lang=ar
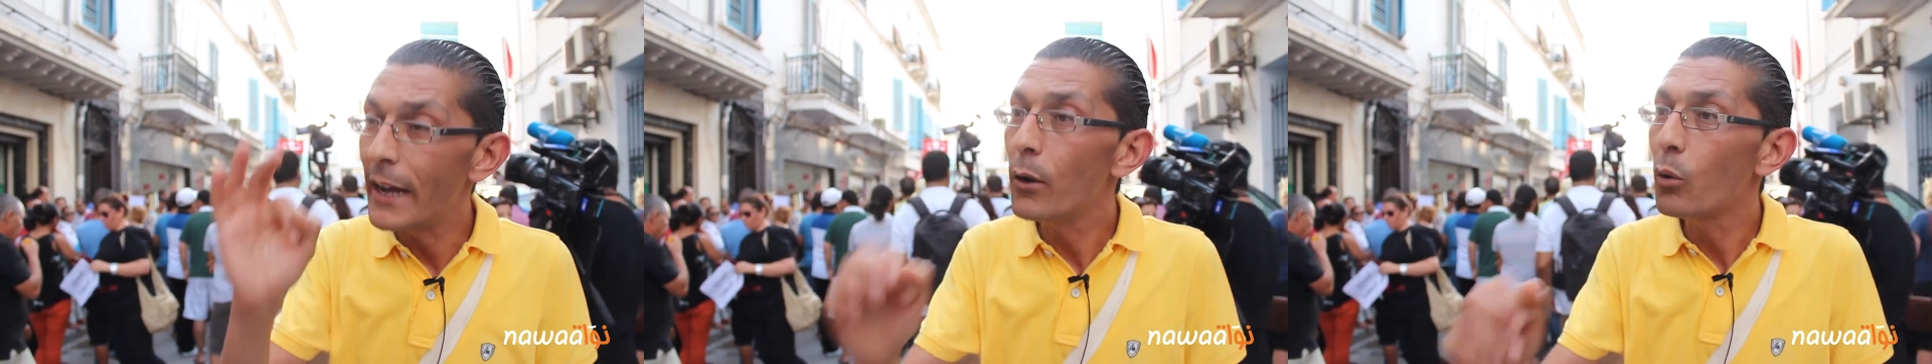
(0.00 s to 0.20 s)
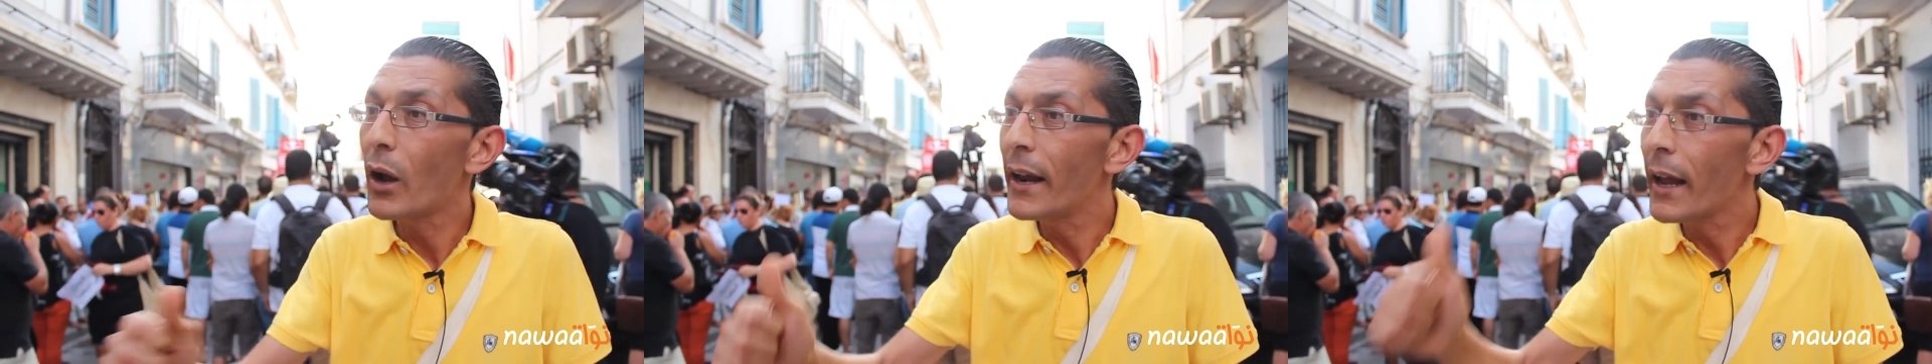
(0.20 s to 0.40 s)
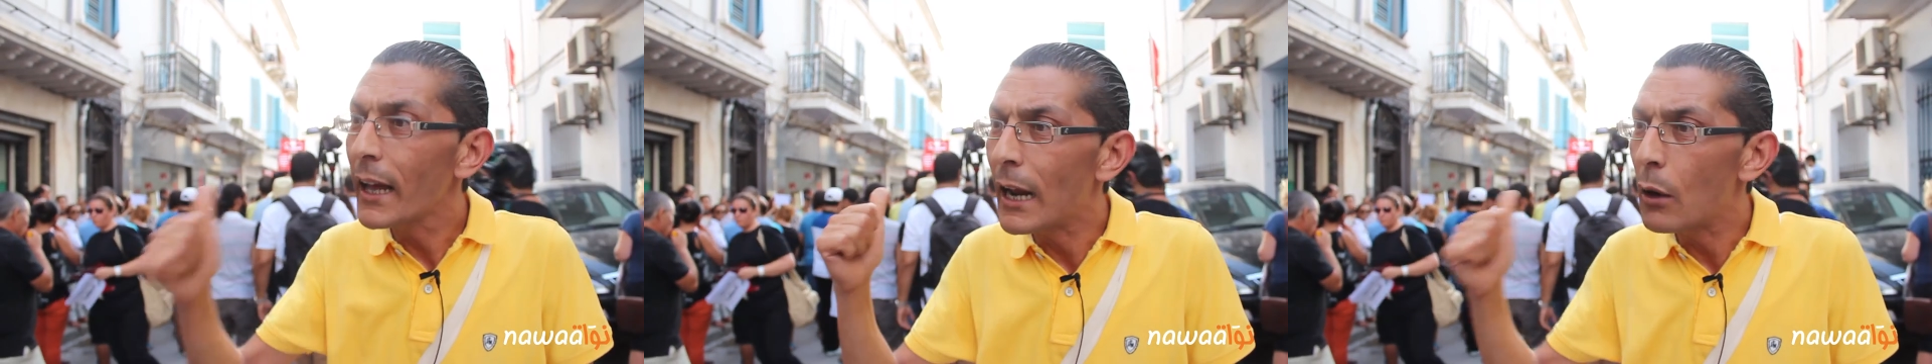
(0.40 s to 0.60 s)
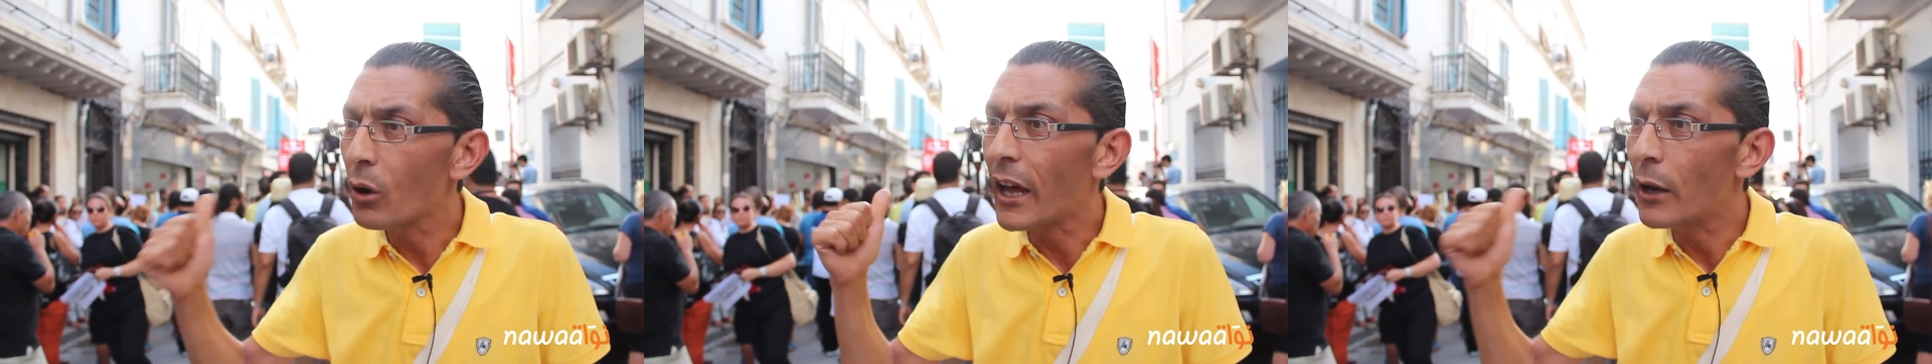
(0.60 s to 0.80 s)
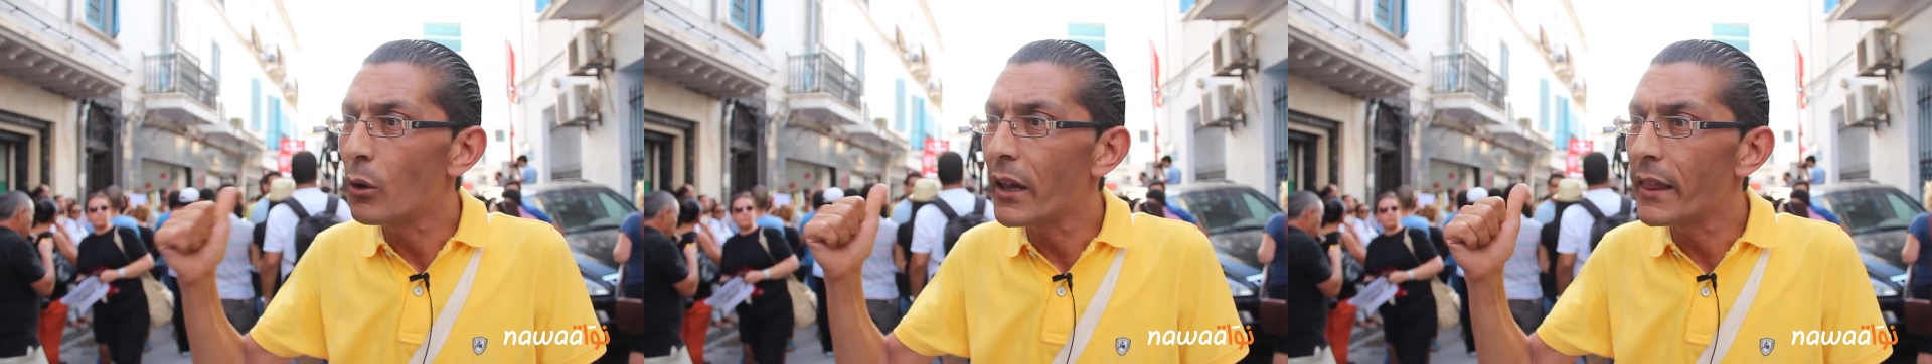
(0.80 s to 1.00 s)
لأنه كان نقرأ
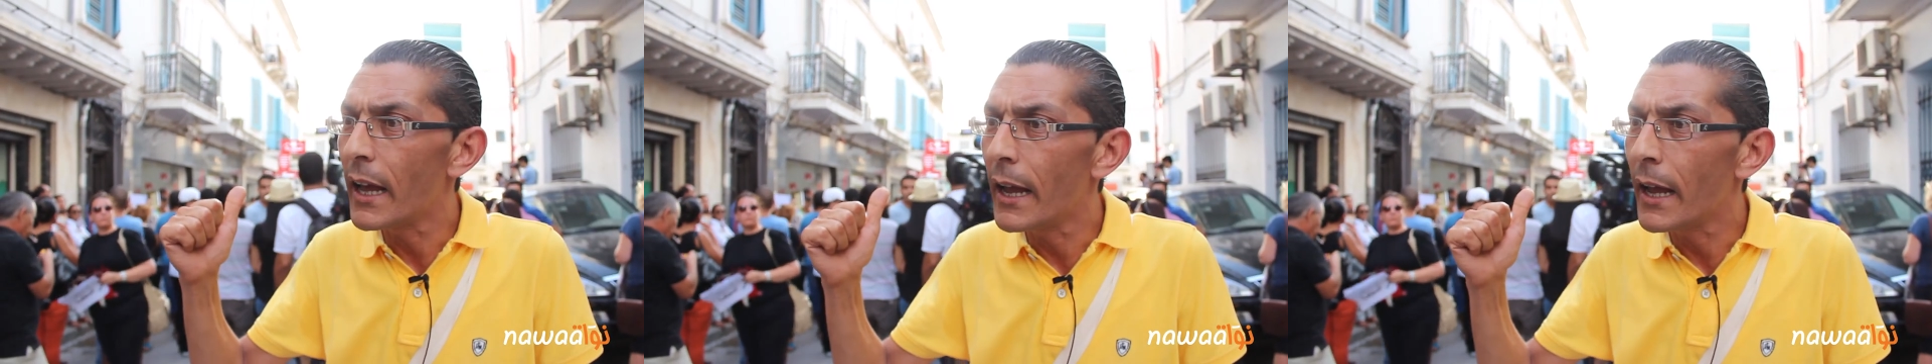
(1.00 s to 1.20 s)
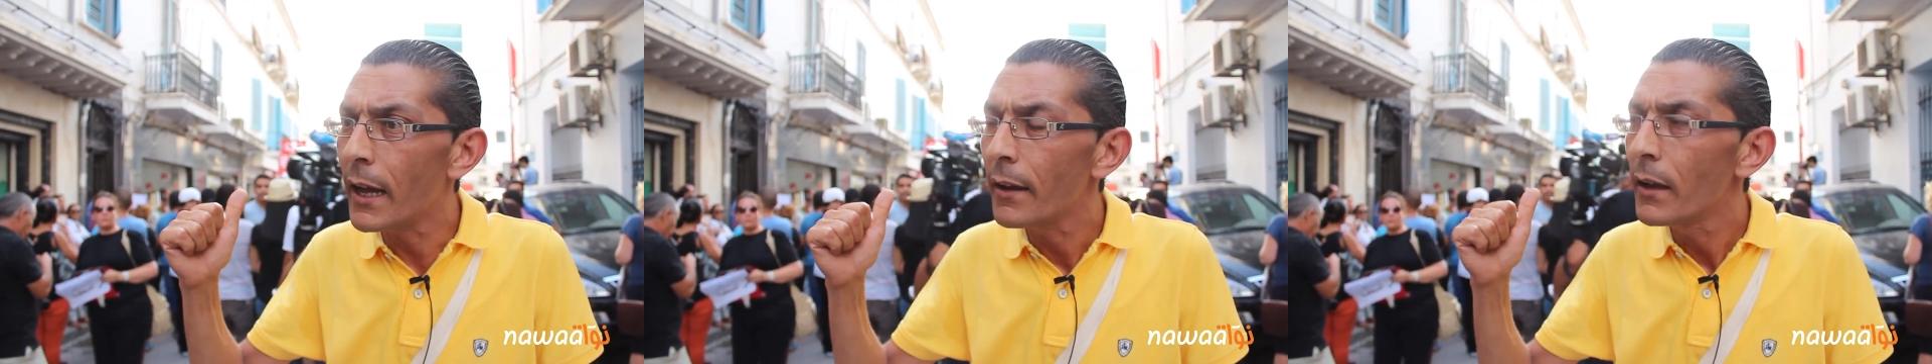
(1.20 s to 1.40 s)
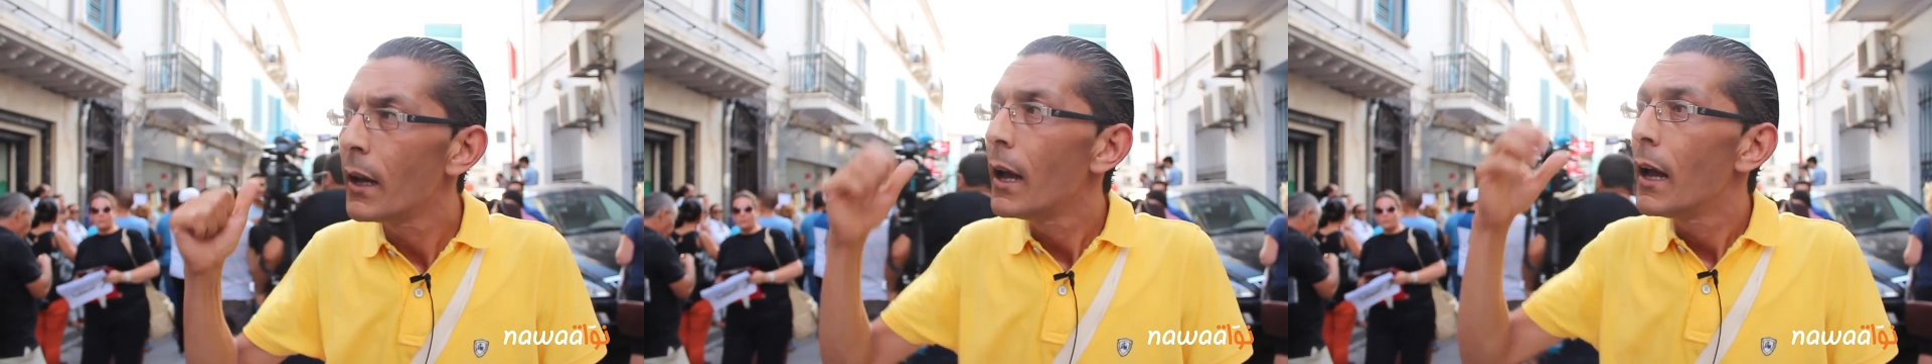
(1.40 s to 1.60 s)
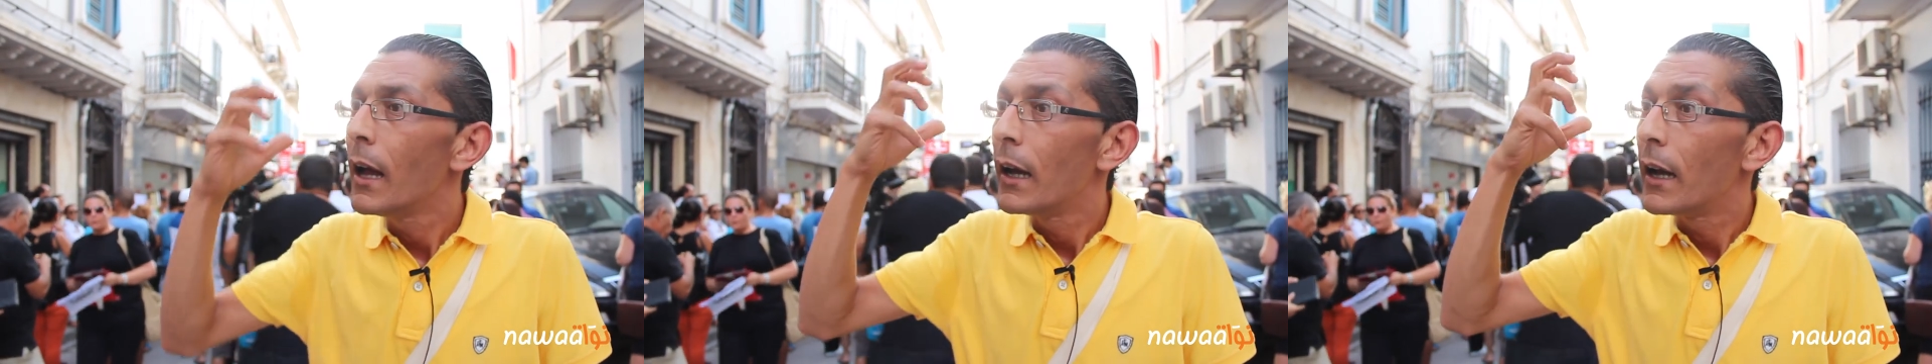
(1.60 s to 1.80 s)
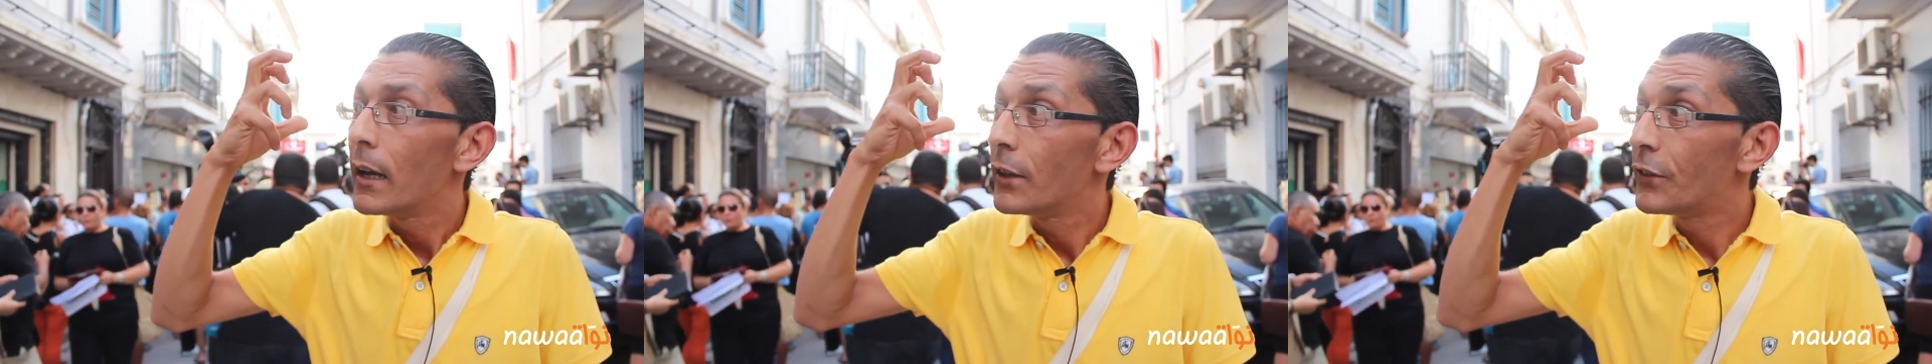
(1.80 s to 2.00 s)
القانون هذايا
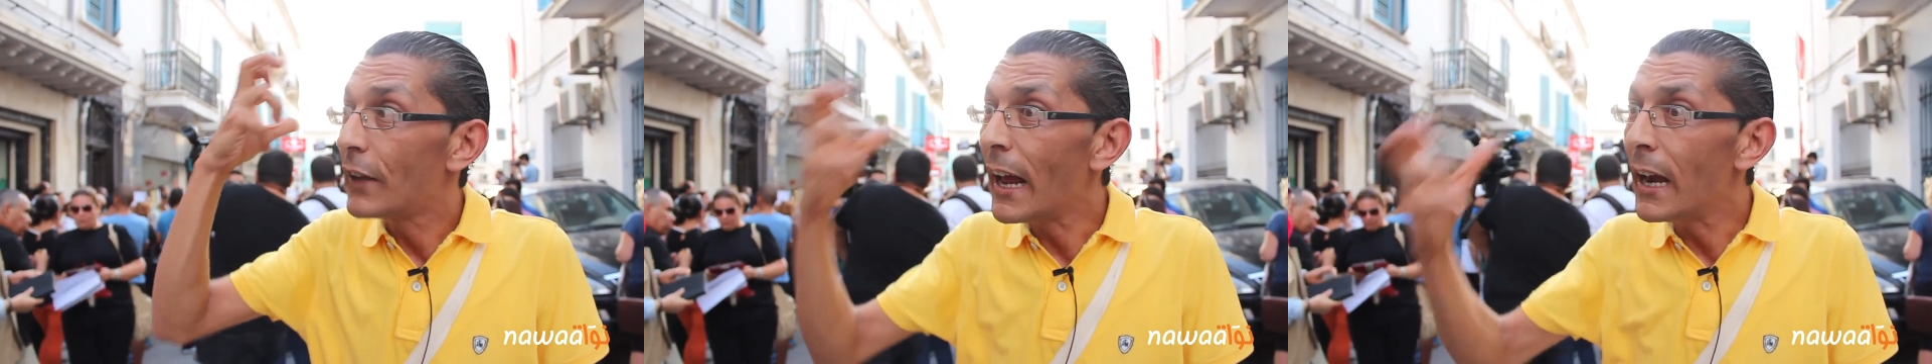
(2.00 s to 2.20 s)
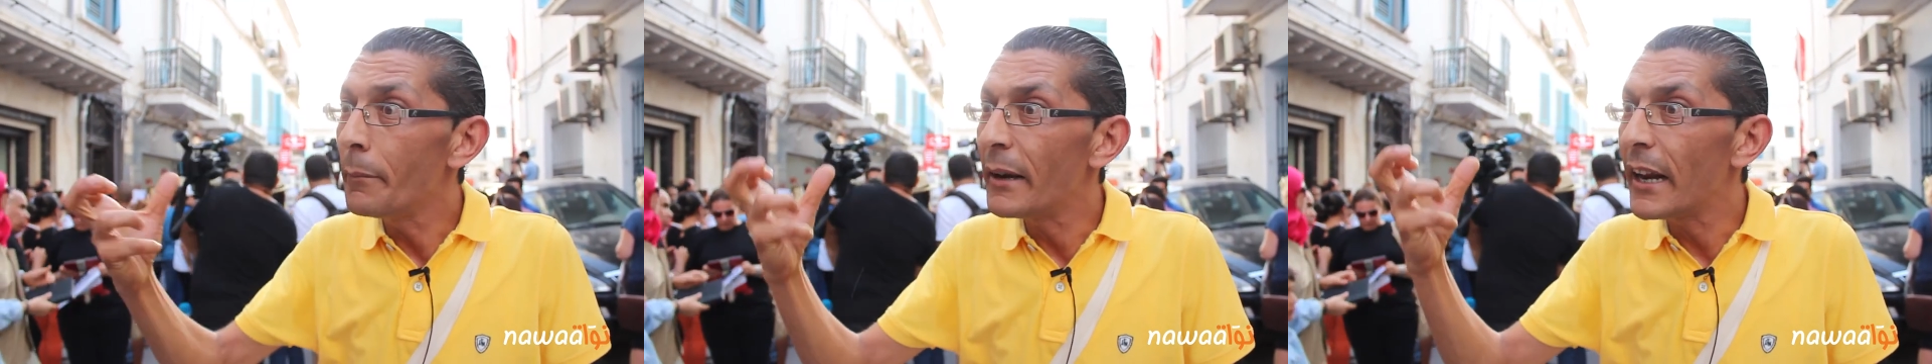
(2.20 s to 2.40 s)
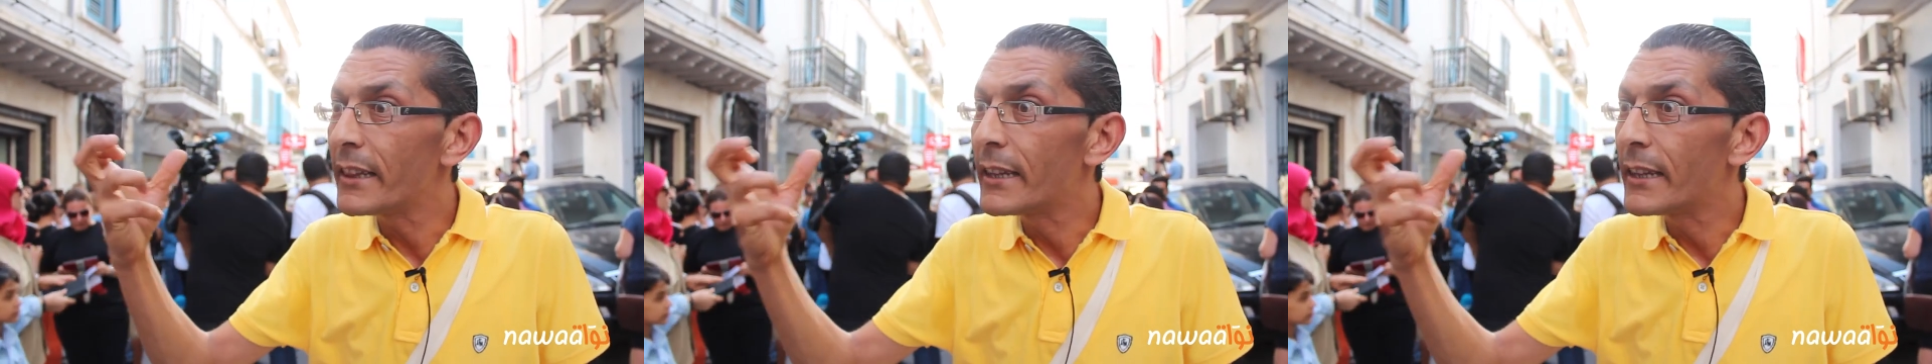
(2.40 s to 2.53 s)
جعل من